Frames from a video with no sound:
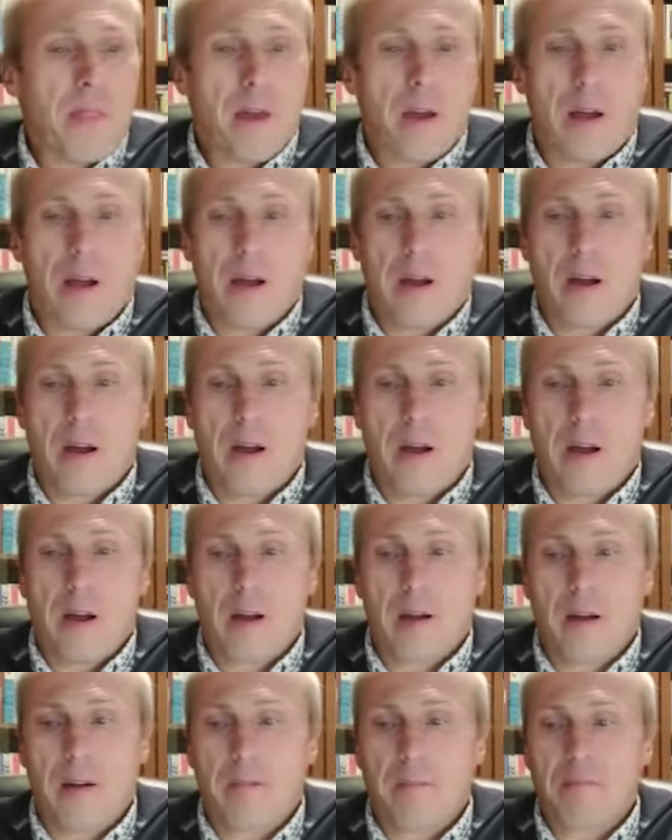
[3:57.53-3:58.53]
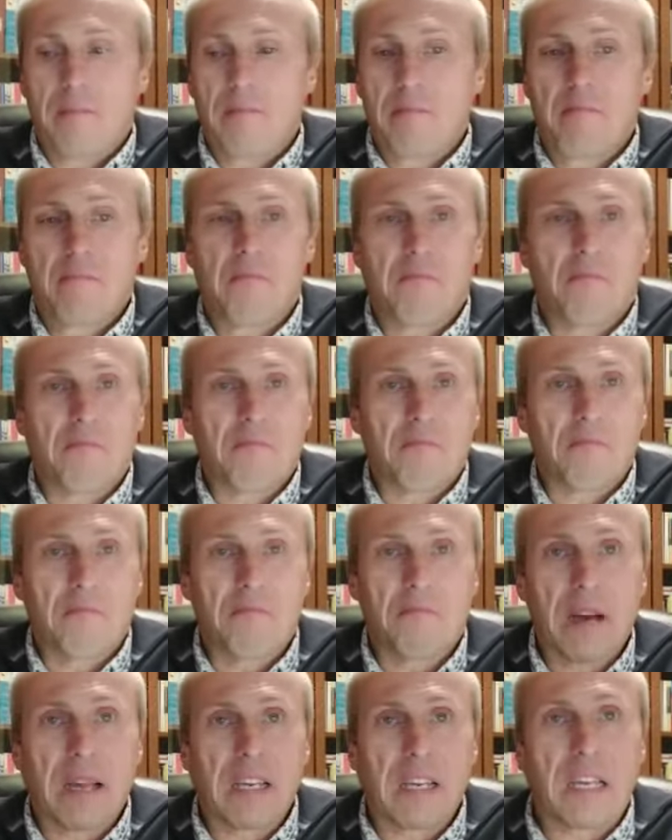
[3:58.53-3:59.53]
ähm,
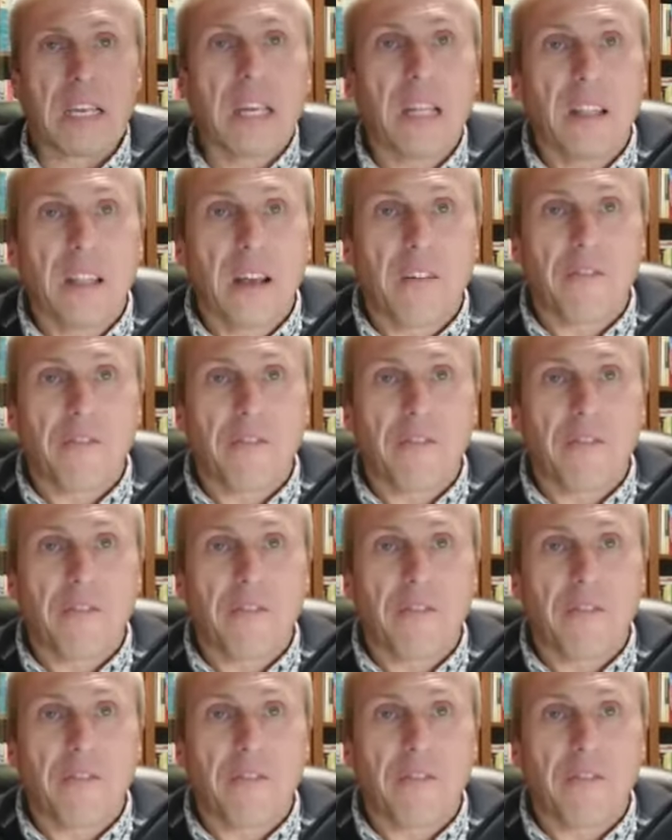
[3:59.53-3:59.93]
meine Kinder